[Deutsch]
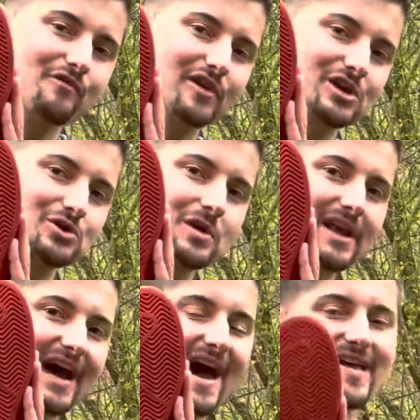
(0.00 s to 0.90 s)
von der
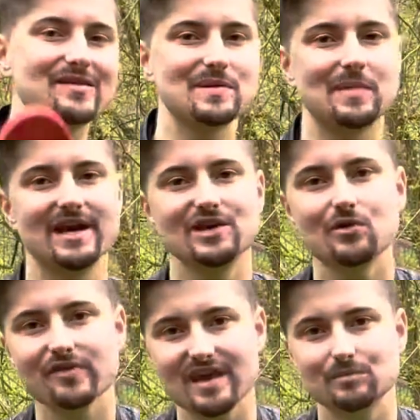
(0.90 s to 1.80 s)
schönen Reise mit meinen
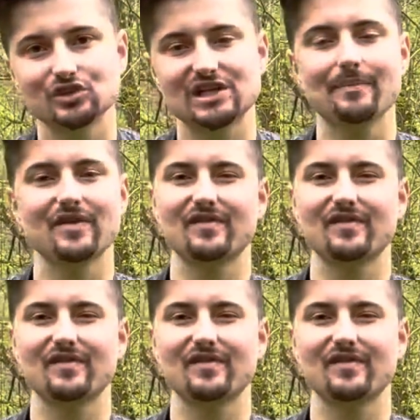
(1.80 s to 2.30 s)
Jungs eben stammt.